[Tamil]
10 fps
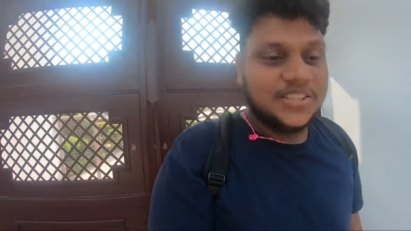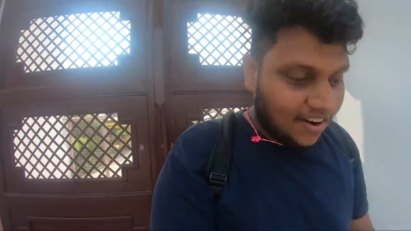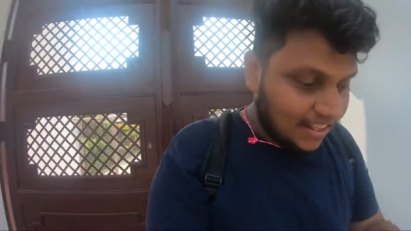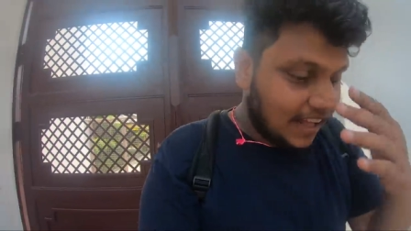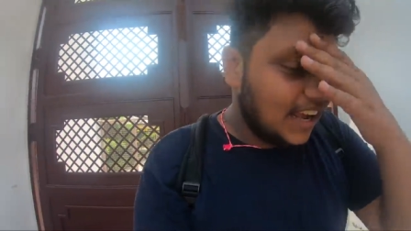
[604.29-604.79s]
ஸோ
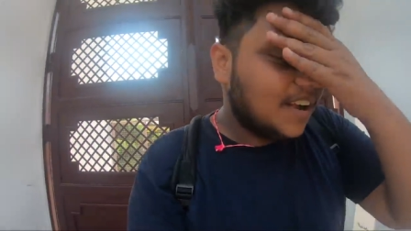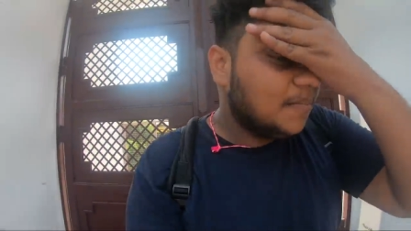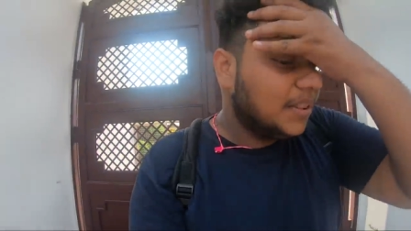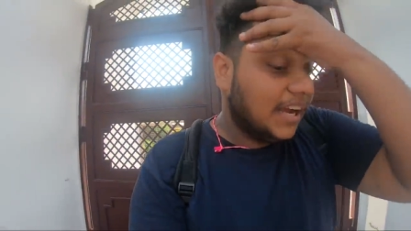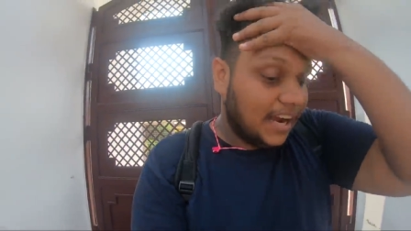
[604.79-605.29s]
அவ்வளோதாங்க
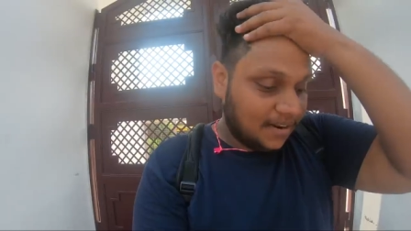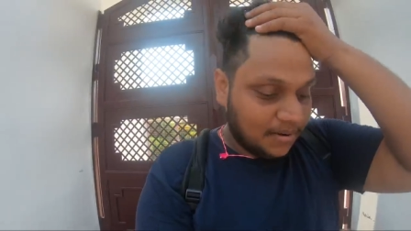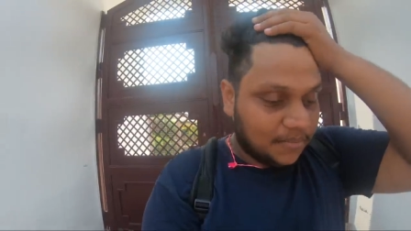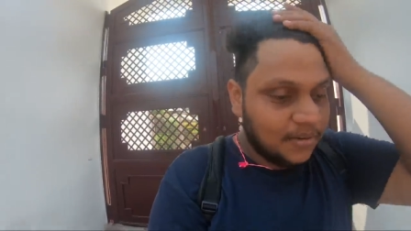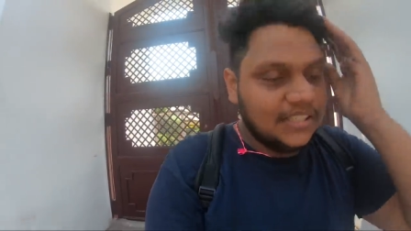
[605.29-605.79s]
புத்தகம்
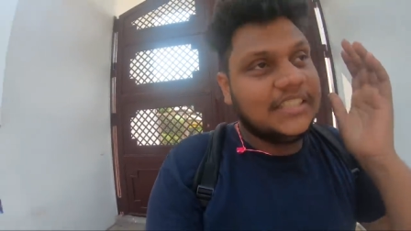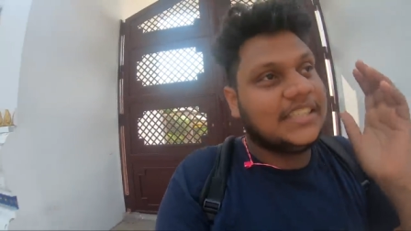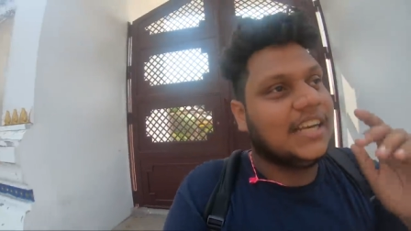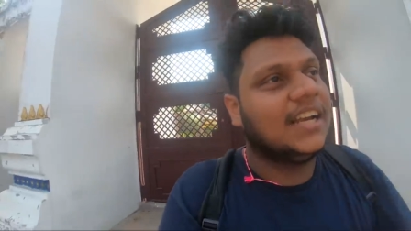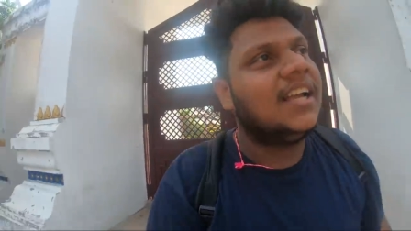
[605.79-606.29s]
நம்மளுக்கு முடிஞ்சிருச்சு